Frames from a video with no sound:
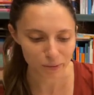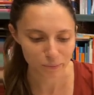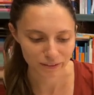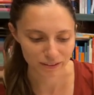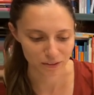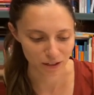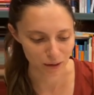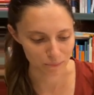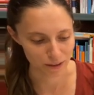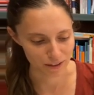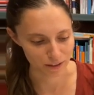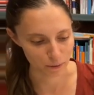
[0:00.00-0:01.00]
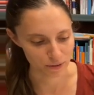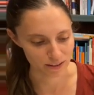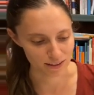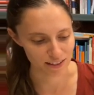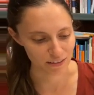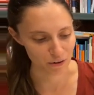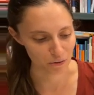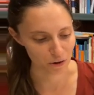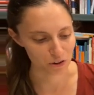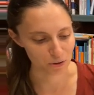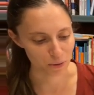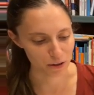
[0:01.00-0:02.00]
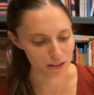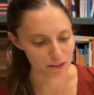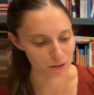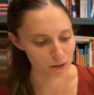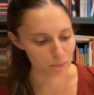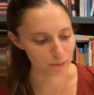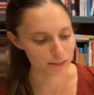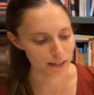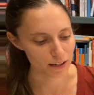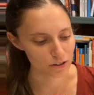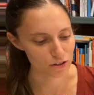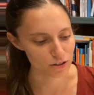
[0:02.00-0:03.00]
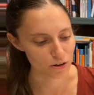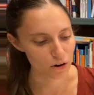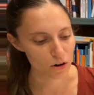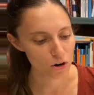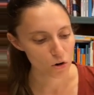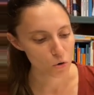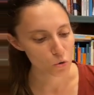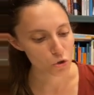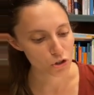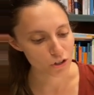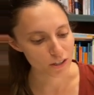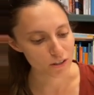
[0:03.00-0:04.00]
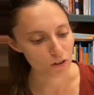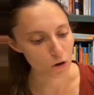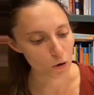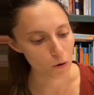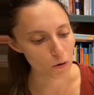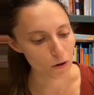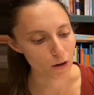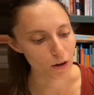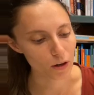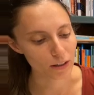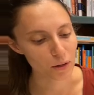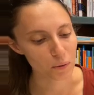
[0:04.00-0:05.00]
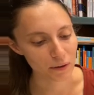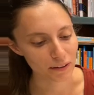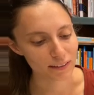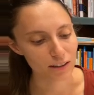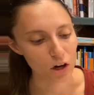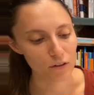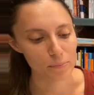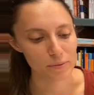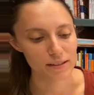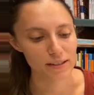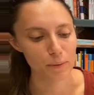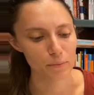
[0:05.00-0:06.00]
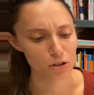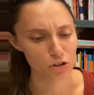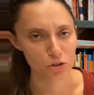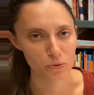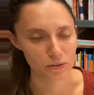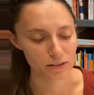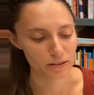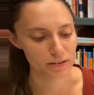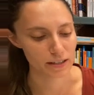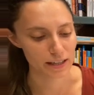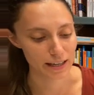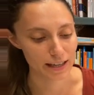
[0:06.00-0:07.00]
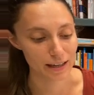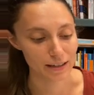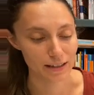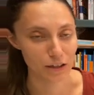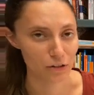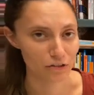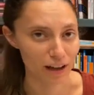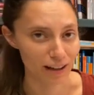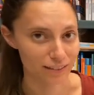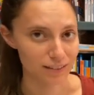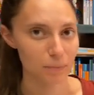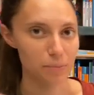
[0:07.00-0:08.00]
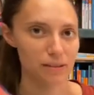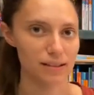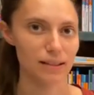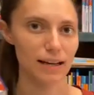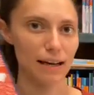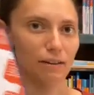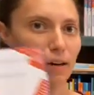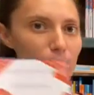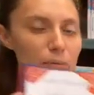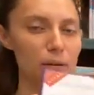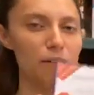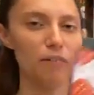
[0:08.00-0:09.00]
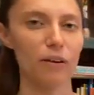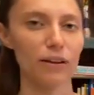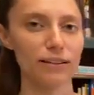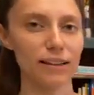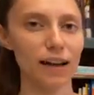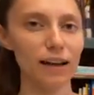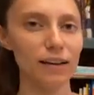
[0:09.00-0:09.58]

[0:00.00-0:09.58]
personalmente questa sarà un'ottima occasione per leggerlo uscito eh, nel 49 per Simon Schuster e nel 90 per Selleri la prima volta